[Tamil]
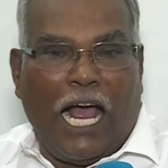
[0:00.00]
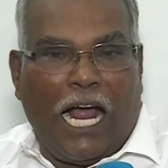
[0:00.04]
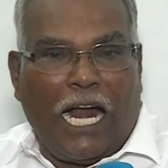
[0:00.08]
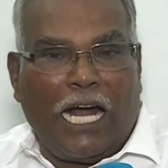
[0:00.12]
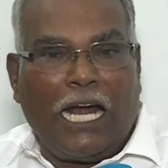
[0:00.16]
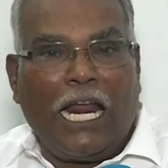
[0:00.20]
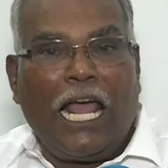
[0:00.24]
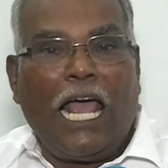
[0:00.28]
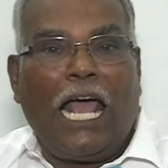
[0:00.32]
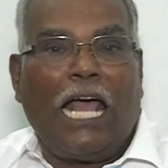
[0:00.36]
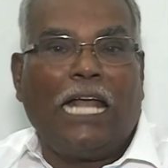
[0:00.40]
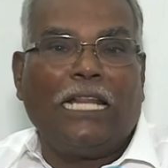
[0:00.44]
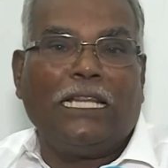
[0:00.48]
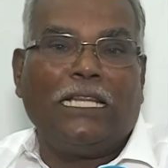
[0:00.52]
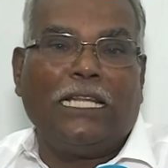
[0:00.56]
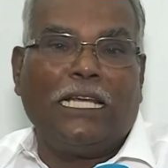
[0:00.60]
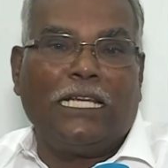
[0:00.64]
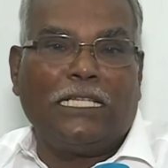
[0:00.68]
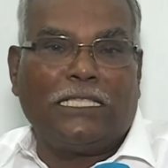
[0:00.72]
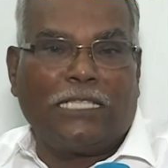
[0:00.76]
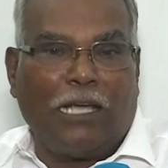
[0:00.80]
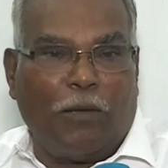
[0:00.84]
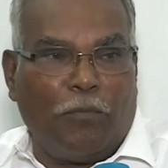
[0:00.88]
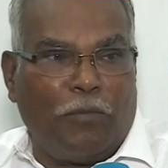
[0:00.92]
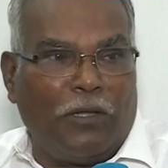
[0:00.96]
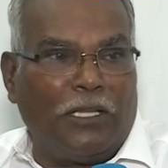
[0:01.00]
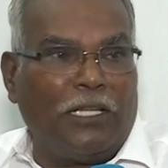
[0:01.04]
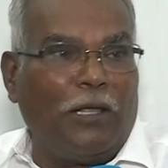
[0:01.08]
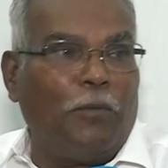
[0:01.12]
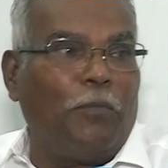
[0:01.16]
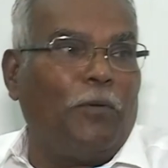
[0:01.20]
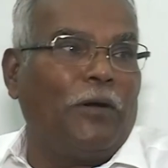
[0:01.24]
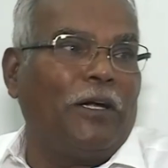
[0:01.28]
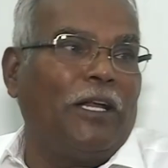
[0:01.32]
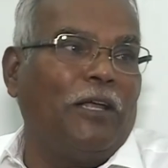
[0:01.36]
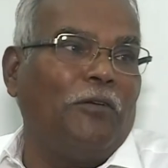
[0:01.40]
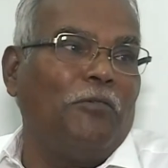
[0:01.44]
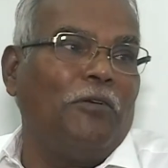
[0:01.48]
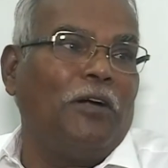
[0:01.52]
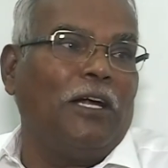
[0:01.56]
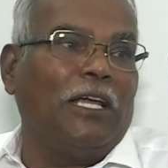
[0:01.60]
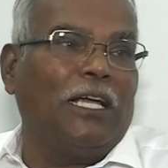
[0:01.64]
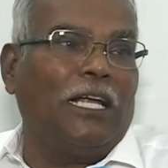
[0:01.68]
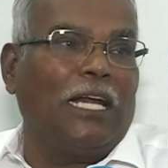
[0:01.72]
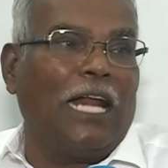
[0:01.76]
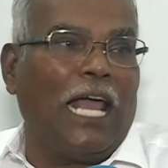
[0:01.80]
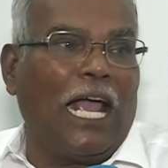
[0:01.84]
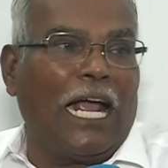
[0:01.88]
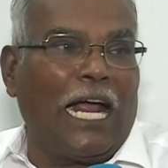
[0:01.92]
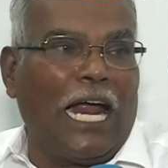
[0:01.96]
ஆனால் அந்த
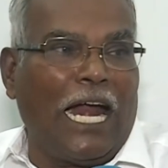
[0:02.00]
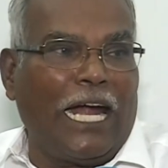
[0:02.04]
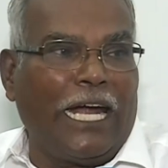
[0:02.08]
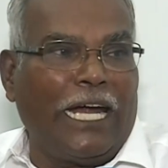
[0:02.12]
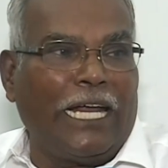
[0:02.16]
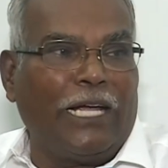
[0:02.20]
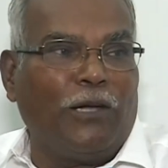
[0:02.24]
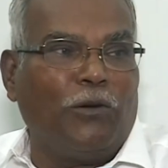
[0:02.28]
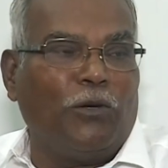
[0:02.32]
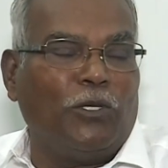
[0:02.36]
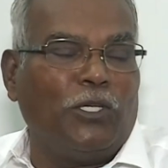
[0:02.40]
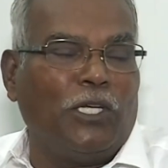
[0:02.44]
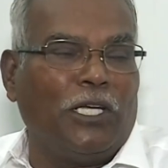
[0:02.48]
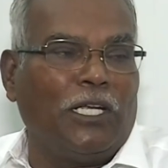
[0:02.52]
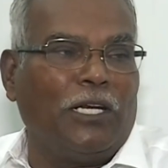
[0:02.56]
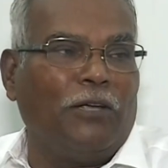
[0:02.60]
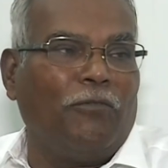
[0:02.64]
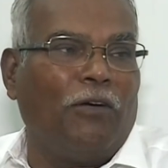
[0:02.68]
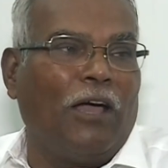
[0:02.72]
சம்மந்தப்பட்டவங்களுக்கு நாங்கள் அன்னைக்கு கொஞ்சம்